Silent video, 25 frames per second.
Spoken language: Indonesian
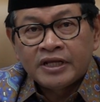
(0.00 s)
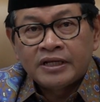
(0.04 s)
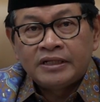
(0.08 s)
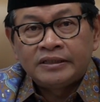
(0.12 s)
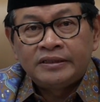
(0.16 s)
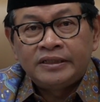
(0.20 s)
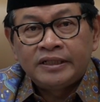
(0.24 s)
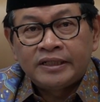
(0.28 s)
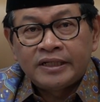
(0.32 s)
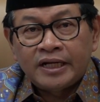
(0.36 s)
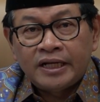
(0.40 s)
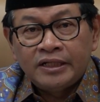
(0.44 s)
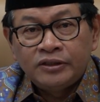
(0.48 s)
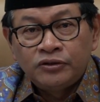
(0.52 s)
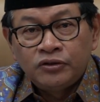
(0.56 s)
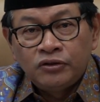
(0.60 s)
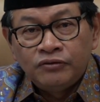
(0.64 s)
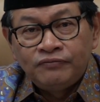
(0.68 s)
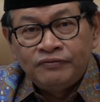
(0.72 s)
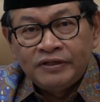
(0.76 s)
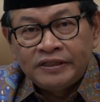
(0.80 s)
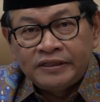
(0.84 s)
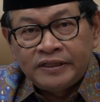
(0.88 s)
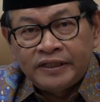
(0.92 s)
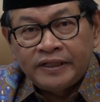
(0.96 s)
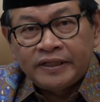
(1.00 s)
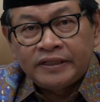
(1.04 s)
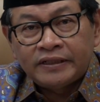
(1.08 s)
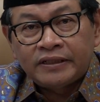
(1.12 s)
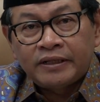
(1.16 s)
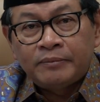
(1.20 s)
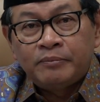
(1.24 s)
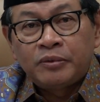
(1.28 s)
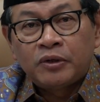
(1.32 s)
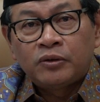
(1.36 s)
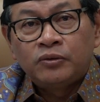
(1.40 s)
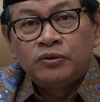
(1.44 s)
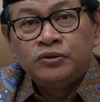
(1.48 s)
ketika Idul Fitri
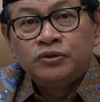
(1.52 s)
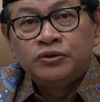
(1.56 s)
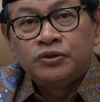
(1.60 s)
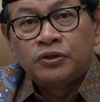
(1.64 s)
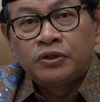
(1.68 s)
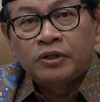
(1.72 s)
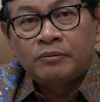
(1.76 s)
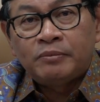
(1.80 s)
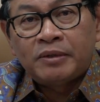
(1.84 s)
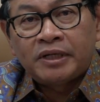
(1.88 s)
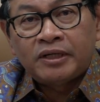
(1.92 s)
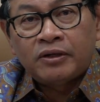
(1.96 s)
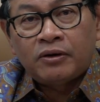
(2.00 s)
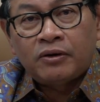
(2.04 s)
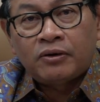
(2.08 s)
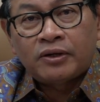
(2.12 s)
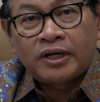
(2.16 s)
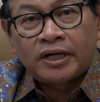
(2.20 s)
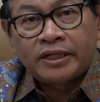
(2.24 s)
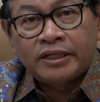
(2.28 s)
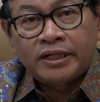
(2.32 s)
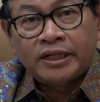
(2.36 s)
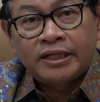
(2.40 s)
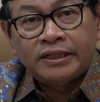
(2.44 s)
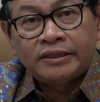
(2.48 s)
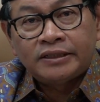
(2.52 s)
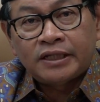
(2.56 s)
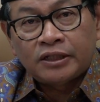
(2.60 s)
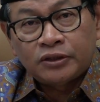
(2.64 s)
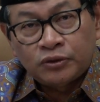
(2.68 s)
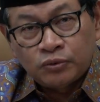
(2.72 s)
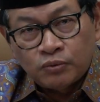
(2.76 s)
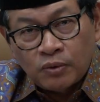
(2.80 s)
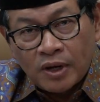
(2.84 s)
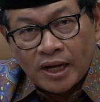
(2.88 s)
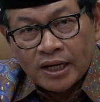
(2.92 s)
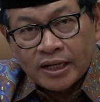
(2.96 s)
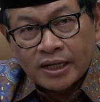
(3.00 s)
kita berkunjung kepada orang yang
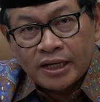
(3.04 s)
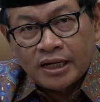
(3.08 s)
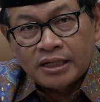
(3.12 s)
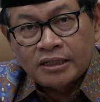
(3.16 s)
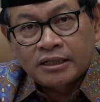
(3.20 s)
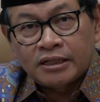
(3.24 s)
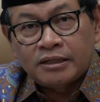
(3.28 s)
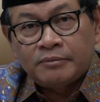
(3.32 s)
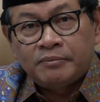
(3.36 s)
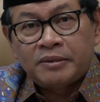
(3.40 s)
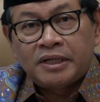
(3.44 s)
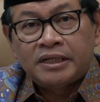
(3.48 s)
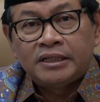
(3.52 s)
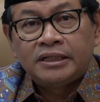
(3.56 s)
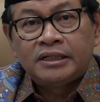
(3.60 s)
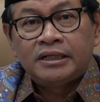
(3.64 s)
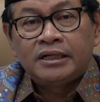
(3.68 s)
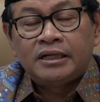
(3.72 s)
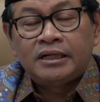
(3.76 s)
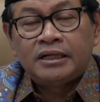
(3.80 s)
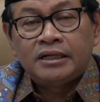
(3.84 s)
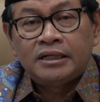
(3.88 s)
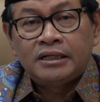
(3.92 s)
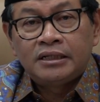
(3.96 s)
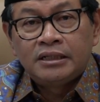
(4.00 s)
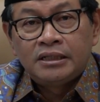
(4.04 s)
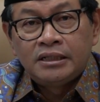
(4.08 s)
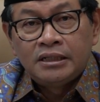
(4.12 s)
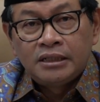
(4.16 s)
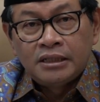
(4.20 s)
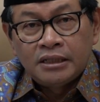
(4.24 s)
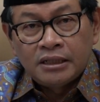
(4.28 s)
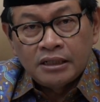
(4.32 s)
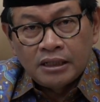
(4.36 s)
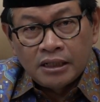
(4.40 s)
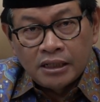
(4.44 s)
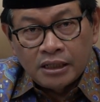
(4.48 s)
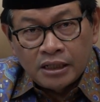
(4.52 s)
kita tuakan, kepada
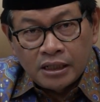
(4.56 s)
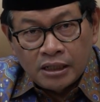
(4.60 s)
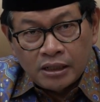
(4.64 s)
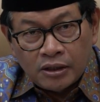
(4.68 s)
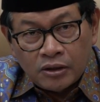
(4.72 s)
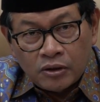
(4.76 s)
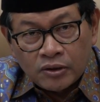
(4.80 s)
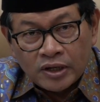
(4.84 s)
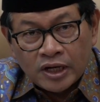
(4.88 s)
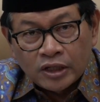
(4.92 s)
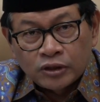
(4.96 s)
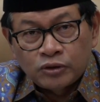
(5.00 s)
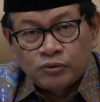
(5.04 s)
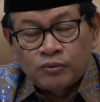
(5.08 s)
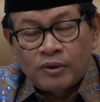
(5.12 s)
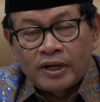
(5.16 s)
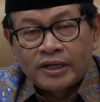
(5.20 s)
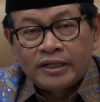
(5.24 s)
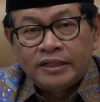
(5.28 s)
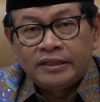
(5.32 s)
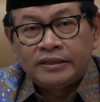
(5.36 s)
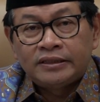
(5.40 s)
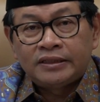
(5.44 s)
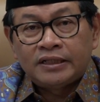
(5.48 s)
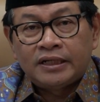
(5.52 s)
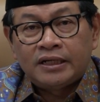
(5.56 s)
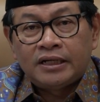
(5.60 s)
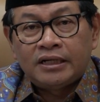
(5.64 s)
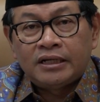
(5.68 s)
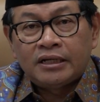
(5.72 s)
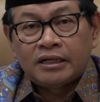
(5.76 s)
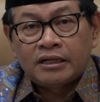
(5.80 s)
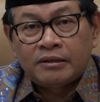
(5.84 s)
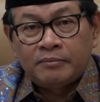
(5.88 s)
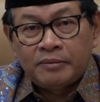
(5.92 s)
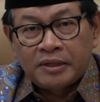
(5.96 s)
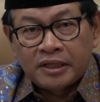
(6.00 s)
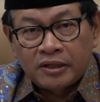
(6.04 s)
uh, orang tua
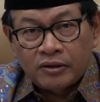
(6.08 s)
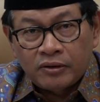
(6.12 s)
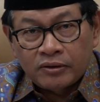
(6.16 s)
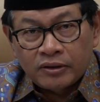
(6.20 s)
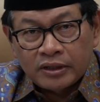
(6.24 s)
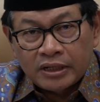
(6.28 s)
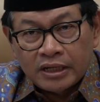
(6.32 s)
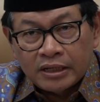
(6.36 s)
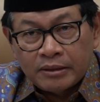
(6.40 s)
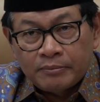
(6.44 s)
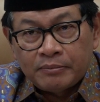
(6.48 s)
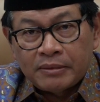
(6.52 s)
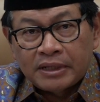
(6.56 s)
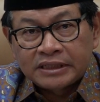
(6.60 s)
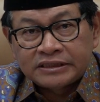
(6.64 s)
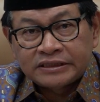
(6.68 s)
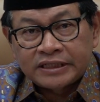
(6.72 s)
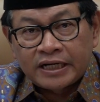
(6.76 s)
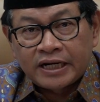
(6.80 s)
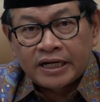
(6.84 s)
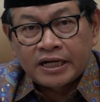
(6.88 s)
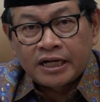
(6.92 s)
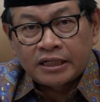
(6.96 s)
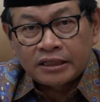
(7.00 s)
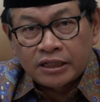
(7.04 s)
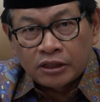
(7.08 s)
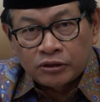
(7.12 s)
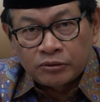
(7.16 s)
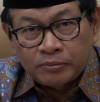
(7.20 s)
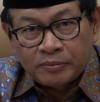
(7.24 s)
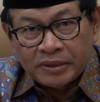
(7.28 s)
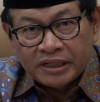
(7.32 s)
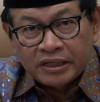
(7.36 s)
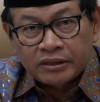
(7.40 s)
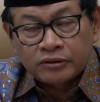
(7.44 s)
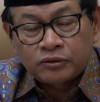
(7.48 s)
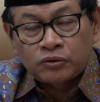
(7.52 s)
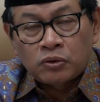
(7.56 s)
kita, kepada orang masyarakat atau
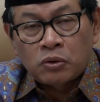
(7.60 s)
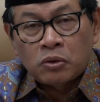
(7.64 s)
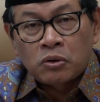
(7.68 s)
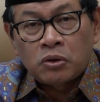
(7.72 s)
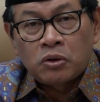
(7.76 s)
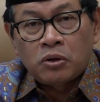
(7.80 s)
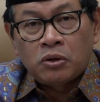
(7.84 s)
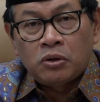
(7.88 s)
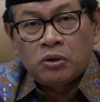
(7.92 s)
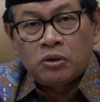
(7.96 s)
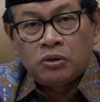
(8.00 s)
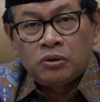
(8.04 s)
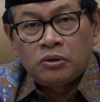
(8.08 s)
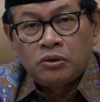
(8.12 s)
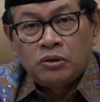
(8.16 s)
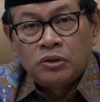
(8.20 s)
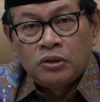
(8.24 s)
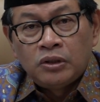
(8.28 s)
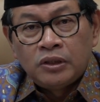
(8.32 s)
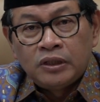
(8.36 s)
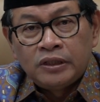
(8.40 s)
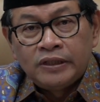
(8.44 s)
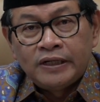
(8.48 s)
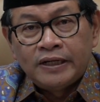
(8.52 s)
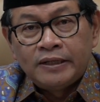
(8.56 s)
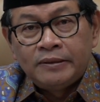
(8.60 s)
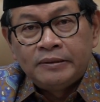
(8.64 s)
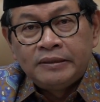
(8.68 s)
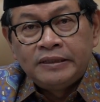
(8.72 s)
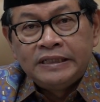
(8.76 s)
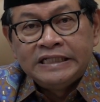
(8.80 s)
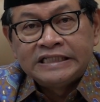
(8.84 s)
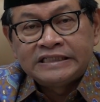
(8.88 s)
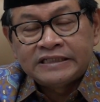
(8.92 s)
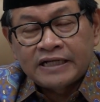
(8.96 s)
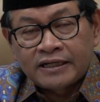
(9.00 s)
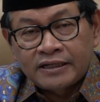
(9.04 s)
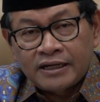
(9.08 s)
pada tokoh
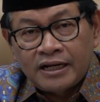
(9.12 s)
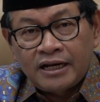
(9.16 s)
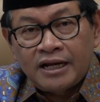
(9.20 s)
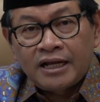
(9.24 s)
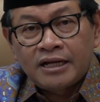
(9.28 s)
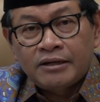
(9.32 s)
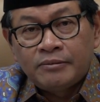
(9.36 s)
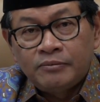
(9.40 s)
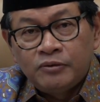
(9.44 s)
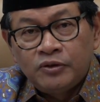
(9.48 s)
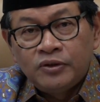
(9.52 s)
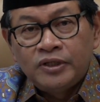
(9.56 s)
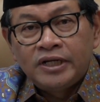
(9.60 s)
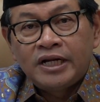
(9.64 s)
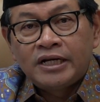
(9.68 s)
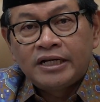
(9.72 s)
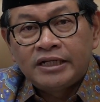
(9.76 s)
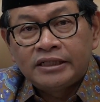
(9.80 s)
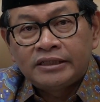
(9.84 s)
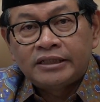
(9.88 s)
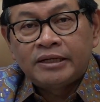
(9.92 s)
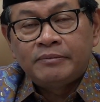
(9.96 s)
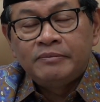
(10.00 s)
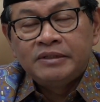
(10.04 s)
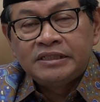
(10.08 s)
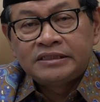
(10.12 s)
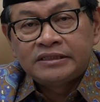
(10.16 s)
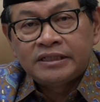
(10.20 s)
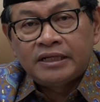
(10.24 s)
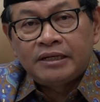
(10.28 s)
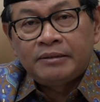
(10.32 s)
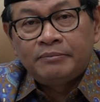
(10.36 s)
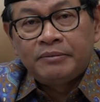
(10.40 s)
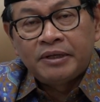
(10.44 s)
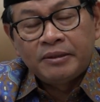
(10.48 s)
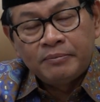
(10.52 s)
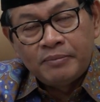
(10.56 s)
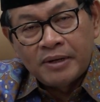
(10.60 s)
dan disanalah kemudian kita
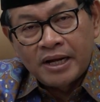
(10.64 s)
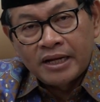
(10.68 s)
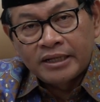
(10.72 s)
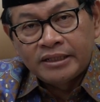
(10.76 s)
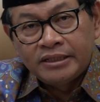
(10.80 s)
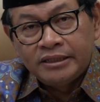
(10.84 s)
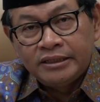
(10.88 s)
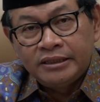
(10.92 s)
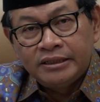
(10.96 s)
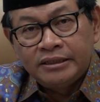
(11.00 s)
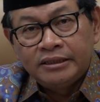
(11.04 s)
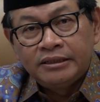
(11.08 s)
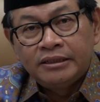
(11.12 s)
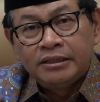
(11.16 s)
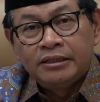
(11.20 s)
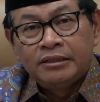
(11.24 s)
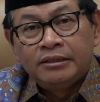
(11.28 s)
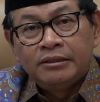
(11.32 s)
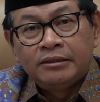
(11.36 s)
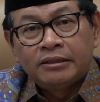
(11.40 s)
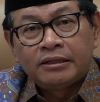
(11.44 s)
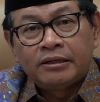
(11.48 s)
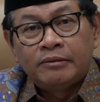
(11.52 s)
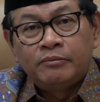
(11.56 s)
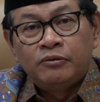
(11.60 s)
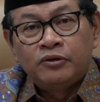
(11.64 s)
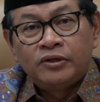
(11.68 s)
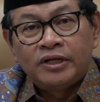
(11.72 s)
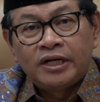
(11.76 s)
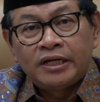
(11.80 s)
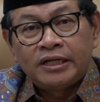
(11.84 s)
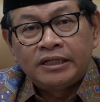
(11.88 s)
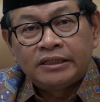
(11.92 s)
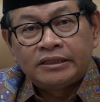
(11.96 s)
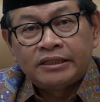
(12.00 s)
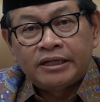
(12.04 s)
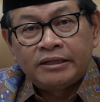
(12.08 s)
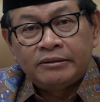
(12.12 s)
bisa berbagi
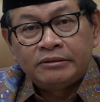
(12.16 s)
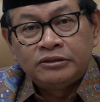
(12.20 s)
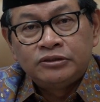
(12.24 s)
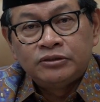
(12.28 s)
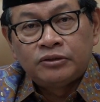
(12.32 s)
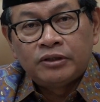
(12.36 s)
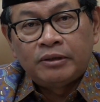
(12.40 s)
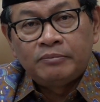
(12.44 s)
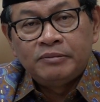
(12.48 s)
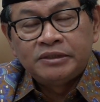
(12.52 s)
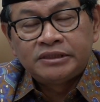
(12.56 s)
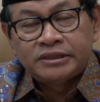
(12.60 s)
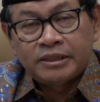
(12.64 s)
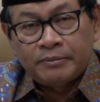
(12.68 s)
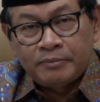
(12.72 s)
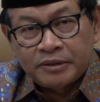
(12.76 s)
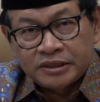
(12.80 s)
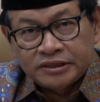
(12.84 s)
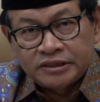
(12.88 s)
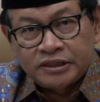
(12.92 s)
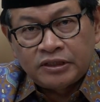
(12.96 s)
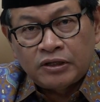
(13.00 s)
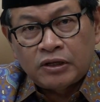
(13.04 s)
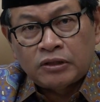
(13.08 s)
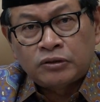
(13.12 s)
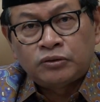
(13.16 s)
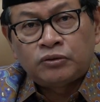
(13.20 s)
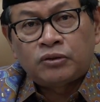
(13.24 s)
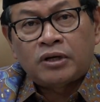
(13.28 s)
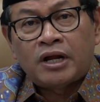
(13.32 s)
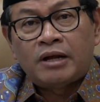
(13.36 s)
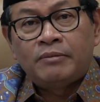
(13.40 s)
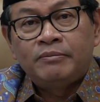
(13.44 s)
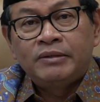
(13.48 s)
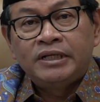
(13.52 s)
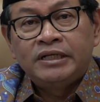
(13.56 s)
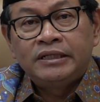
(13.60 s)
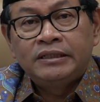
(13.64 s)
kemudian kita juga bisa
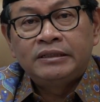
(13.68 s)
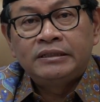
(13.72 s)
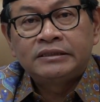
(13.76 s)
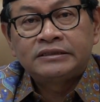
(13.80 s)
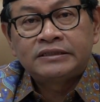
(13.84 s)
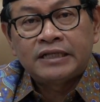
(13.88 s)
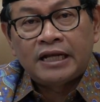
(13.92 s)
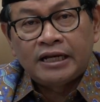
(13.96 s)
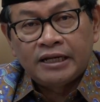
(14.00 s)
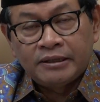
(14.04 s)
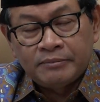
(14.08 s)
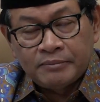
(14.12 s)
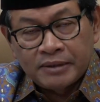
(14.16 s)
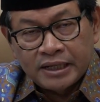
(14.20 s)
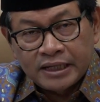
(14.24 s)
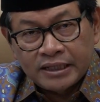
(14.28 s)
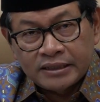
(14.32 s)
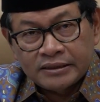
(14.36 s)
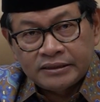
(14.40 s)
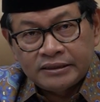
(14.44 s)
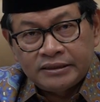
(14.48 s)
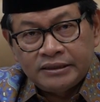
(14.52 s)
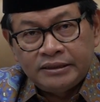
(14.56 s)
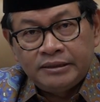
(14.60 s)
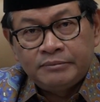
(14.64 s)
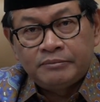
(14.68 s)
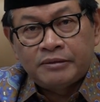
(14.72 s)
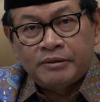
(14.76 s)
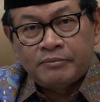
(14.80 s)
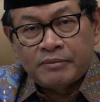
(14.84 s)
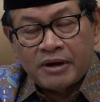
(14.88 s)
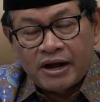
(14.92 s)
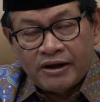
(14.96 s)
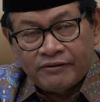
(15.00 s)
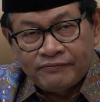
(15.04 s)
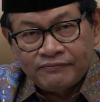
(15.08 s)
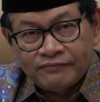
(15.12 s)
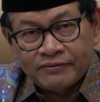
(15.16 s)
bersilaturahmi, saling mengerti,
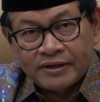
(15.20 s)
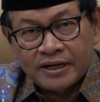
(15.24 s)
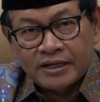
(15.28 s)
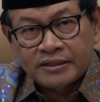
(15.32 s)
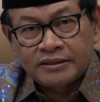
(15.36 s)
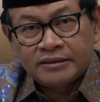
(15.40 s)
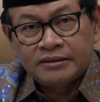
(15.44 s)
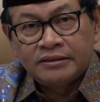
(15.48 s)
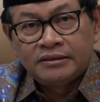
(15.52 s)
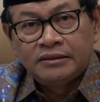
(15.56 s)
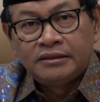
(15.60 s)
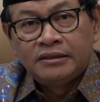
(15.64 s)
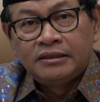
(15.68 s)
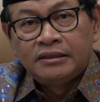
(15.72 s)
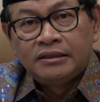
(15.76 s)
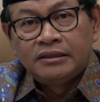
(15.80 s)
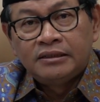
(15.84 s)
memaafkan,